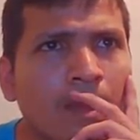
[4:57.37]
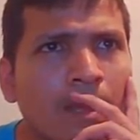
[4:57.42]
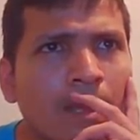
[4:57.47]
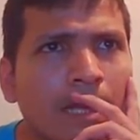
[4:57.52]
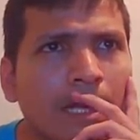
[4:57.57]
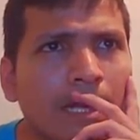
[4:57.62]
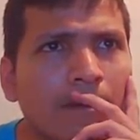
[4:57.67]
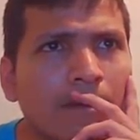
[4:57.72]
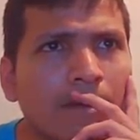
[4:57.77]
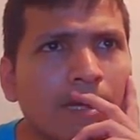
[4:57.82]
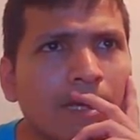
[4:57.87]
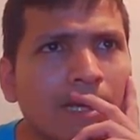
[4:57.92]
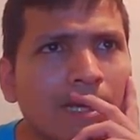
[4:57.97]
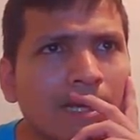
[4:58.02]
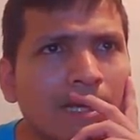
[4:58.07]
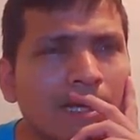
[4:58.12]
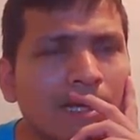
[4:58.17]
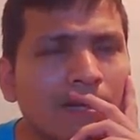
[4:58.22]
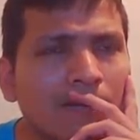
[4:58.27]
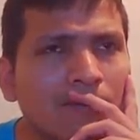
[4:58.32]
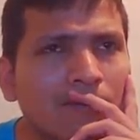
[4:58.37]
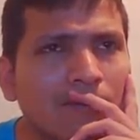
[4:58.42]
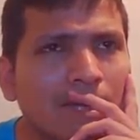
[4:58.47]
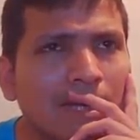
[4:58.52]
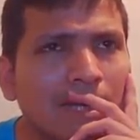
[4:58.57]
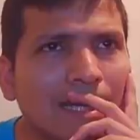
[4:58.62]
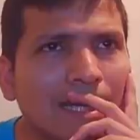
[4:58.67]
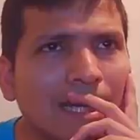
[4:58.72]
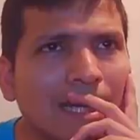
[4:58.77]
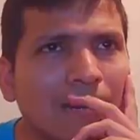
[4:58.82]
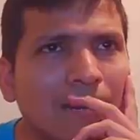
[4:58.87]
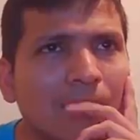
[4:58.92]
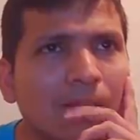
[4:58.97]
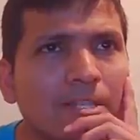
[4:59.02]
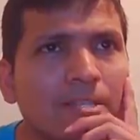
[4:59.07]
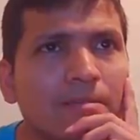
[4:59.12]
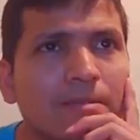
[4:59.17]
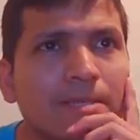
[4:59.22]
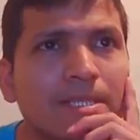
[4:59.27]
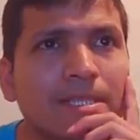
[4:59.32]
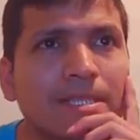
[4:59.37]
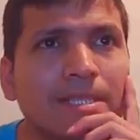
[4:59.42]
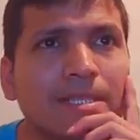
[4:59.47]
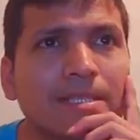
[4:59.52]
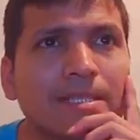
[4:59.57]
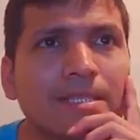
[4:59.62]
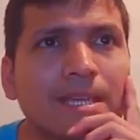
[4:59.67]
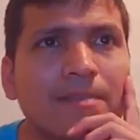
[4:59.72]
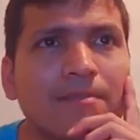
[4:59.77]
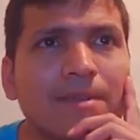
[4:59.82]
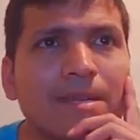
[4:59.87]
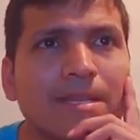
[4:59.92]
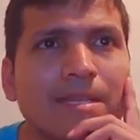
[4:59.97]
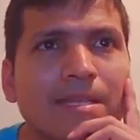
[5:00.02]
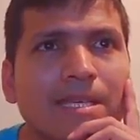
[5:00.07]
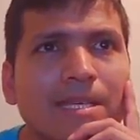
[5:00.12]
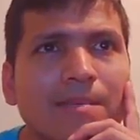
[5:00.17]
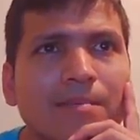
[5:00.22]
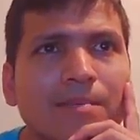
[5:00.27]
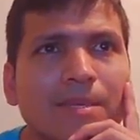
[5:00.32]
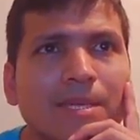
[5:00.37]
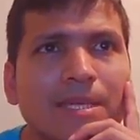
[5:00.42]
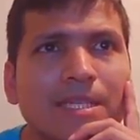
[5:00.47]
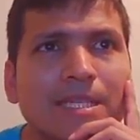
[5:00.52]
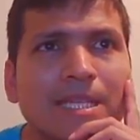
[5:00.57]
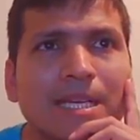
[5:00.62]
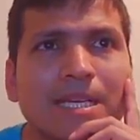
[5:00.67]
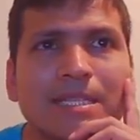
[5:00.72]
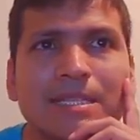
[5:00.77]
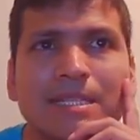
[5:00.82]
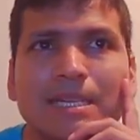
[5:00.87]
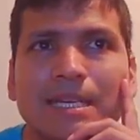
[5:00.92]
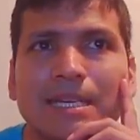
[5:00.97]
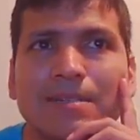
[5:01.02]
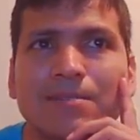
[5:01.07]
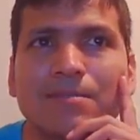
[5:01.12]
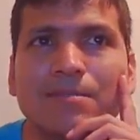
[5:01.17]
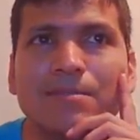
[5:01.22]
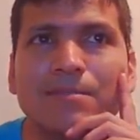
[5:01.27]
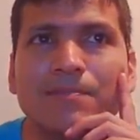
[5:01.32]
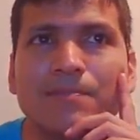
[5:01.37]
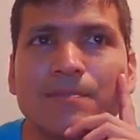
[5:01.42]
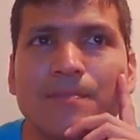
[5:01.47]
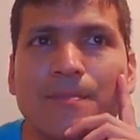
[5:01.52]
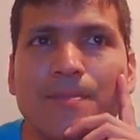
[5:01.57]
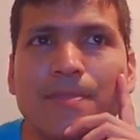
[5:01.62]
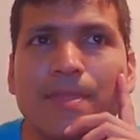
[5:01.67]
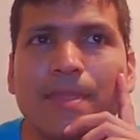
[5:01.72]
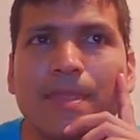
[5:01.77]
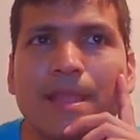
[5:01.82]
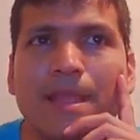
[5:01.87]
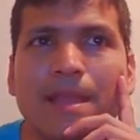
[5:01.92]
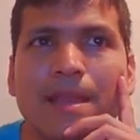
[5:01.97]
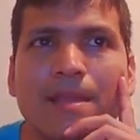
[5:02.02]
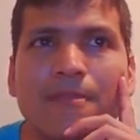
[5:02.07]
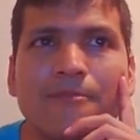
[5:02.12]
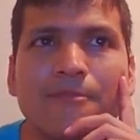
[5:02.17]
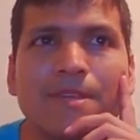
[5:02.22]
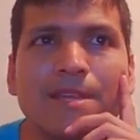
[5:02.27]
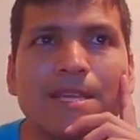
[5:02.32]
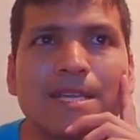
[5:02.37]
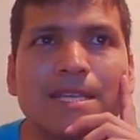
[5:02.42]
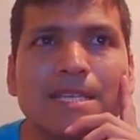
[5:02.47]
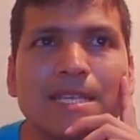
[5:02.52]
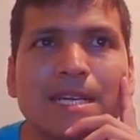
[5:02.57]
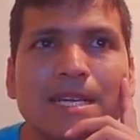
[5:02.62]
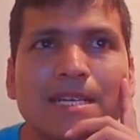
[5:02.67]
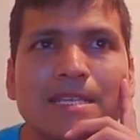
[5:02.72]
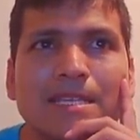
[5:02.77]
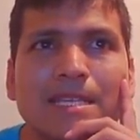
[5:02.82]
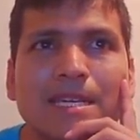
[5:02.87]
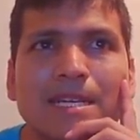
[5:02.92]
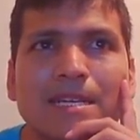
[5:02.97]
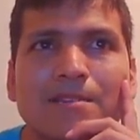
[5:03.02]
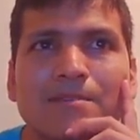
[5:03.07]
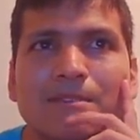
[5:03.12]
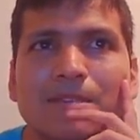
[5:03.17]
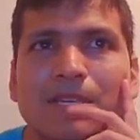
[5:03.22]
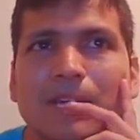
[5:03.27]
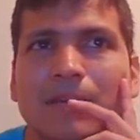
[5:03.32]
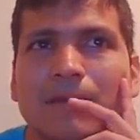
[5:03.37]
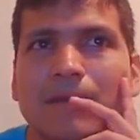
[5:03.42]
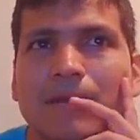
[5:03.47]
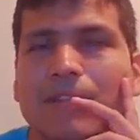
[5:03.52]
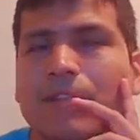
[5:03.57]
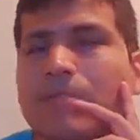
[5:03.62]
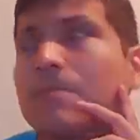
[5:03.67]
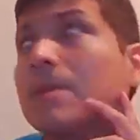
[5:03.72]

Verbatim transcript: creo que la jugada caballo b6 salva el día, porque estás atacando el alfil, estás atacando el caballo,